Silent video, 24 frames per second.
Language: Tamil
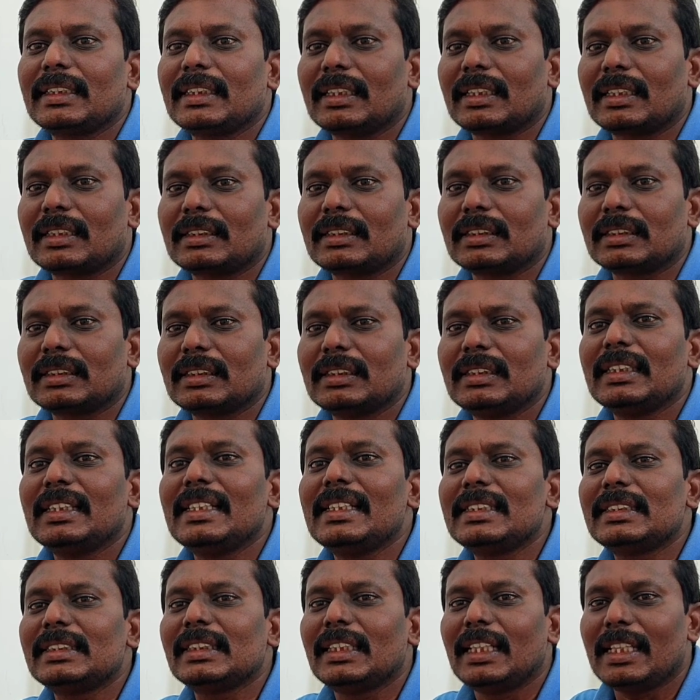செய்கிறதுக்கு
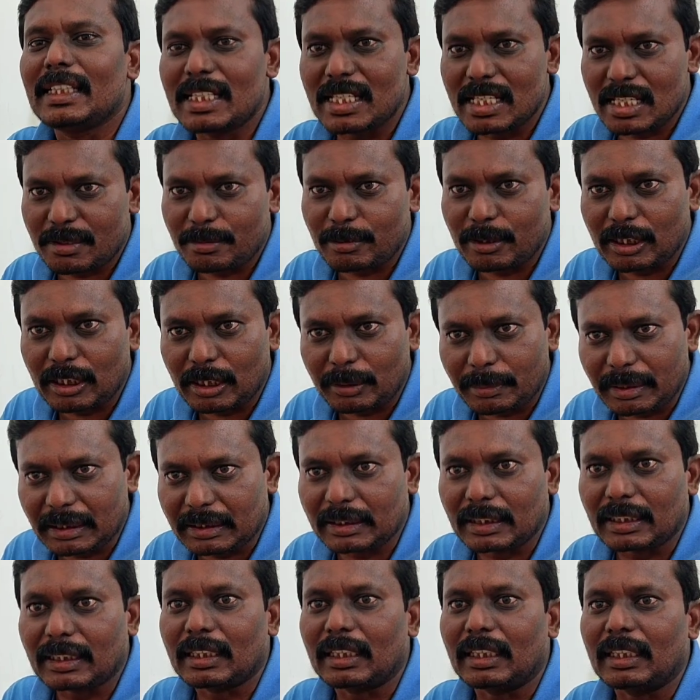ஈஸி டைஜஸ்பிலிட்டி
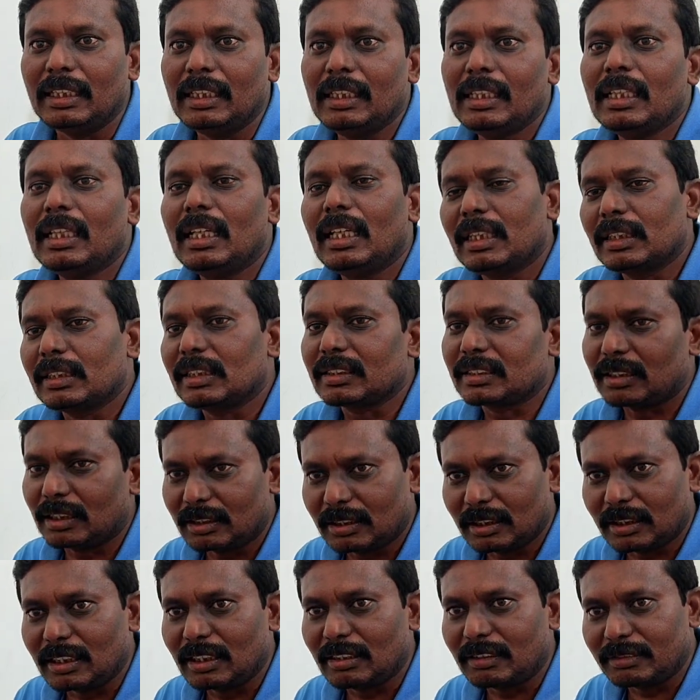மெத்தடில் அந்த
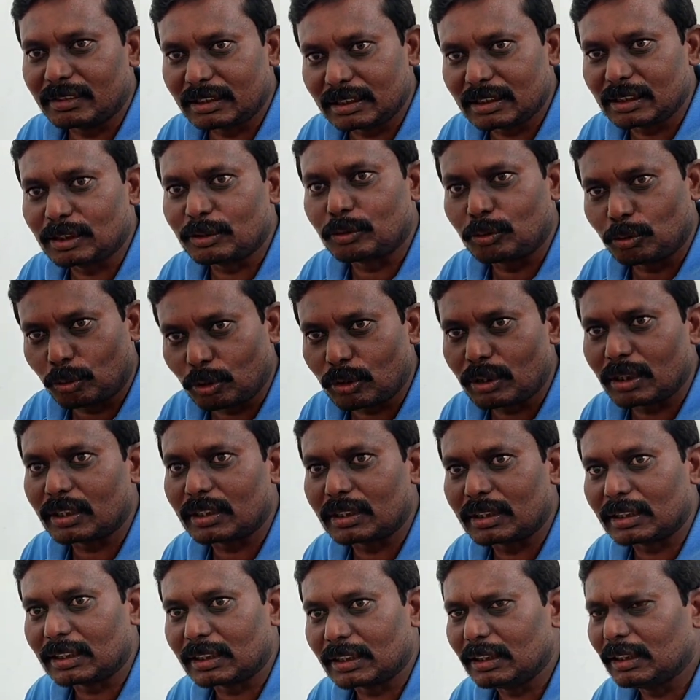சத்துக்களை வந்து
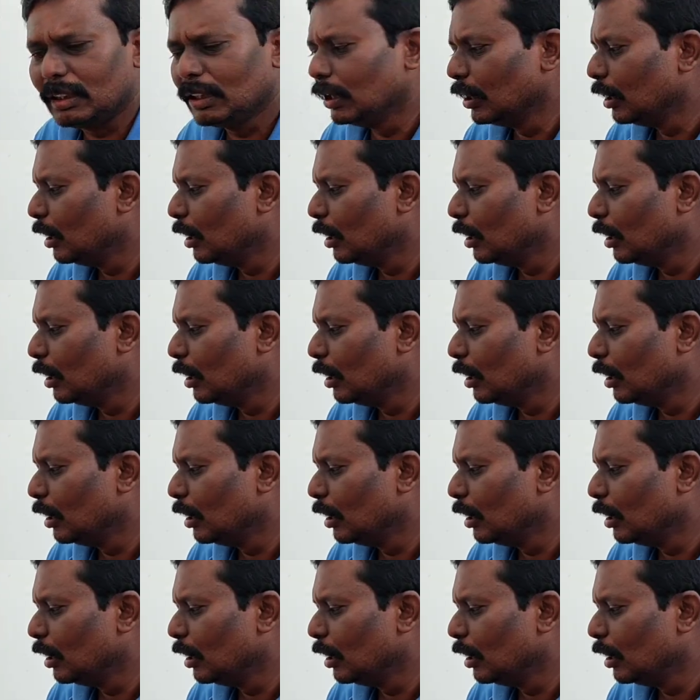கொடுக்கறதுக்கு